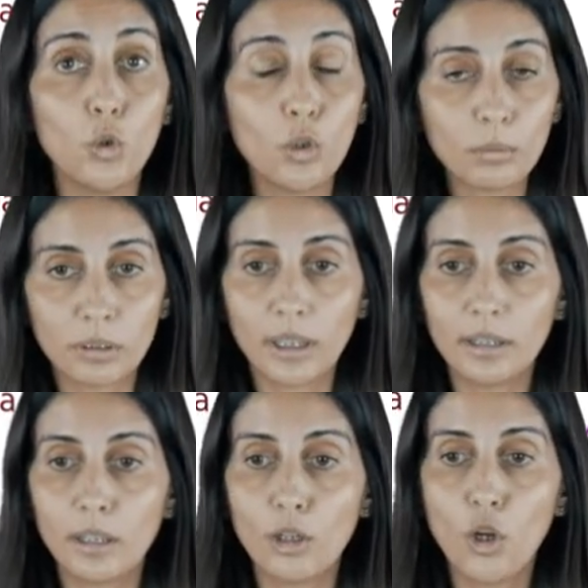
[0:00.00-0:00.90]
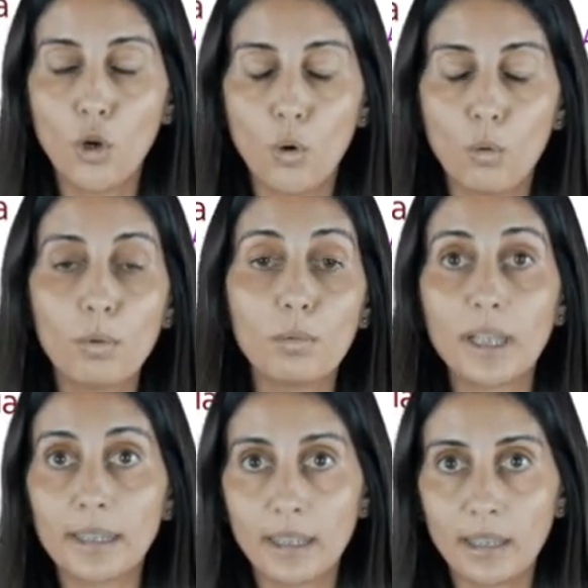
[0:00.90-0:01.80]
No obstante, hubo
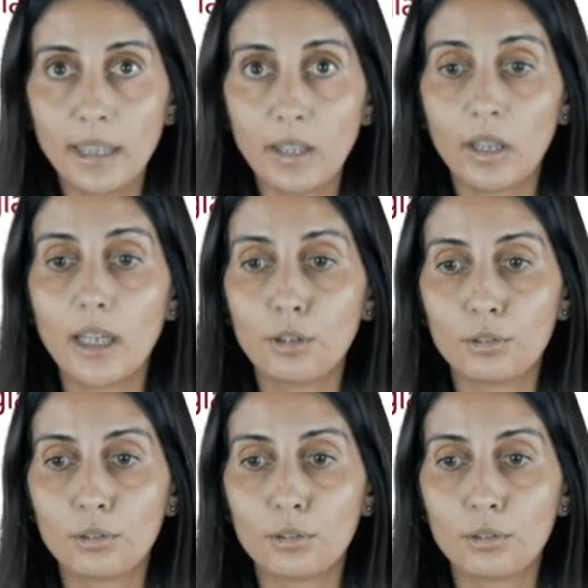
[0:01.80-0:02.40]
una tendencia